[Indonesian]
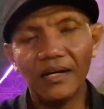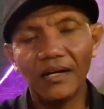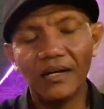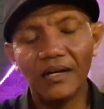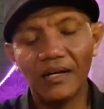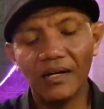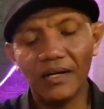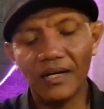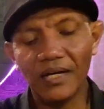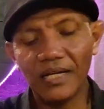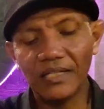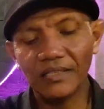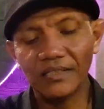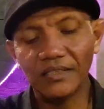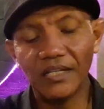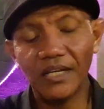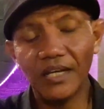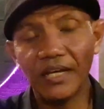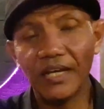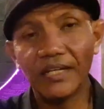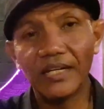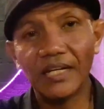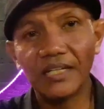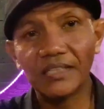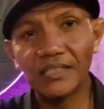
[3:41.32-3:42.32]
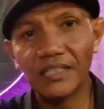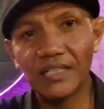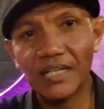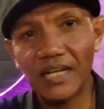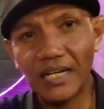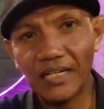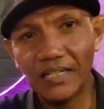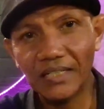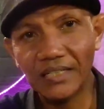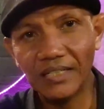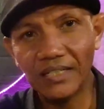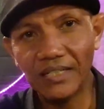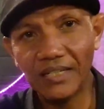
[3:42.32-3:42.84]
uh, eh, esnya enak
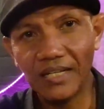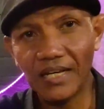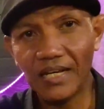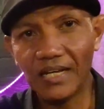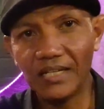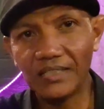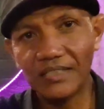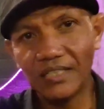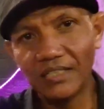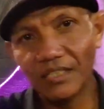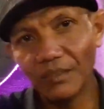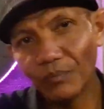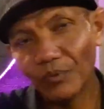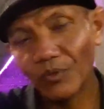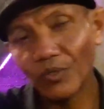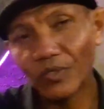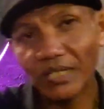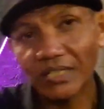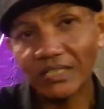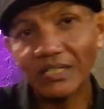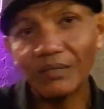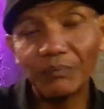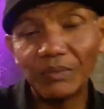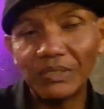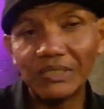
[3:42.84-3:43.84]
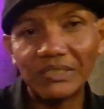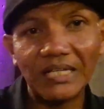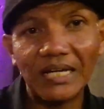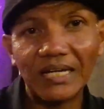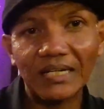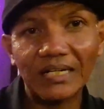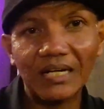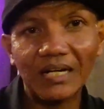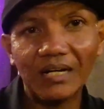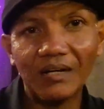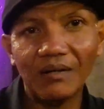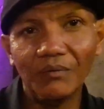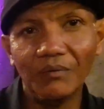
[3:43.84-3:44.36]
sekali ya jadi produk yang
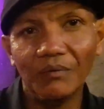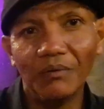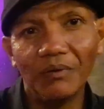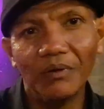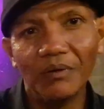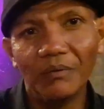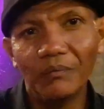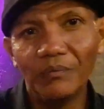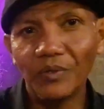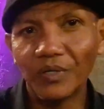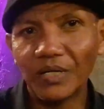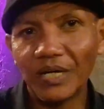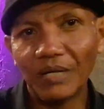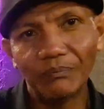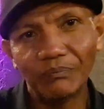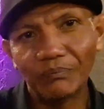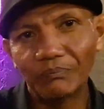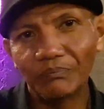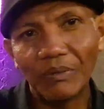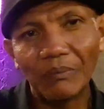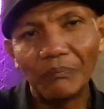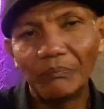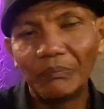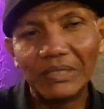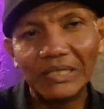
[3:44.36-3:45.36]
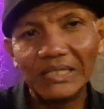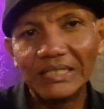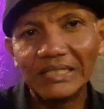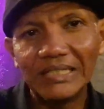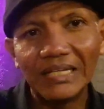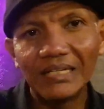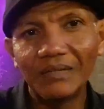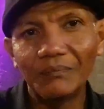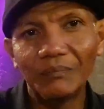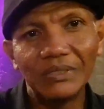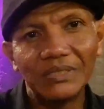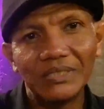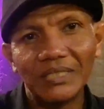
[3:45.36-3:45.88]
bicara bukan pembelinya
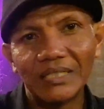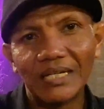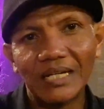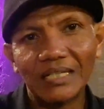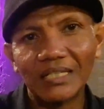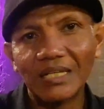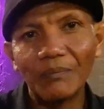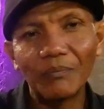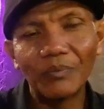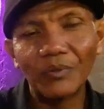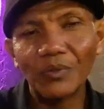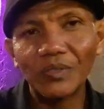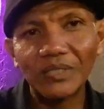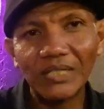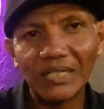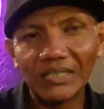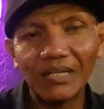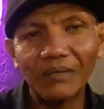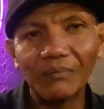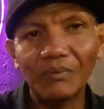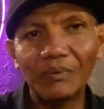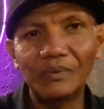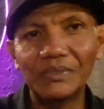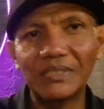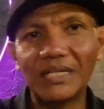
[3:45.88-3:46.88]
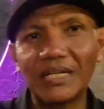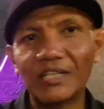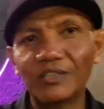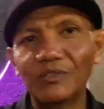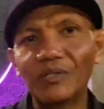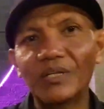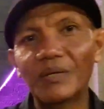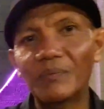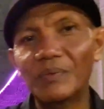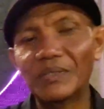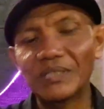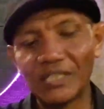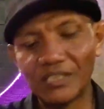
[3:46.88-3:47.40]
yang bicara tapi produknya yang bicara itu
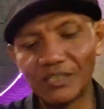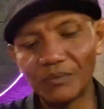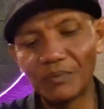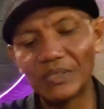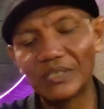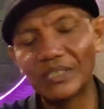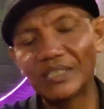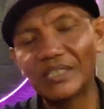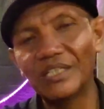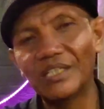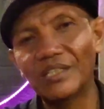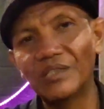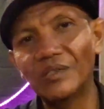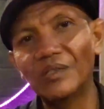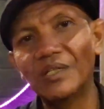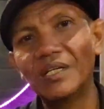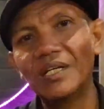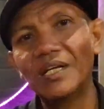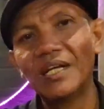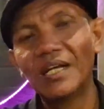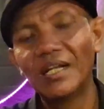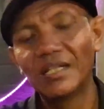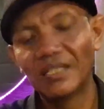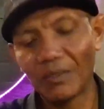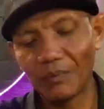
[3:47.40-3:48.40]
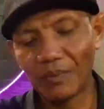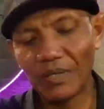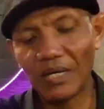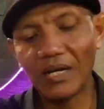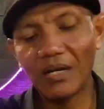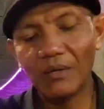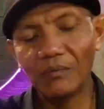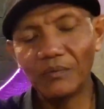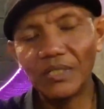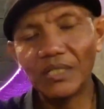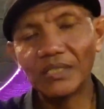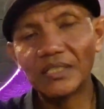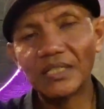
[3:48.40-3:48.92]
harapannya seperti itu tapi
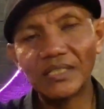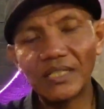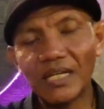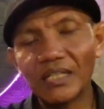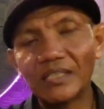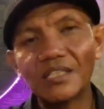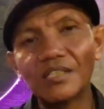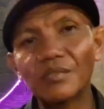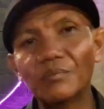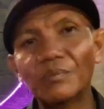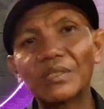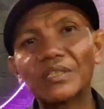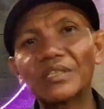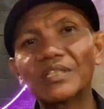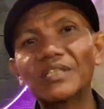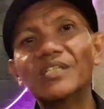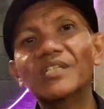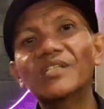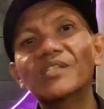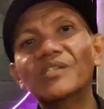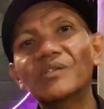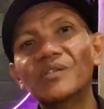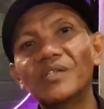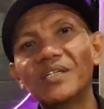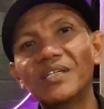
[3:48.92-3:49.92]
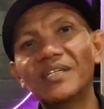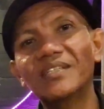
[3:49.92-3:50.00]
alhamdulillah ternyata seperti itu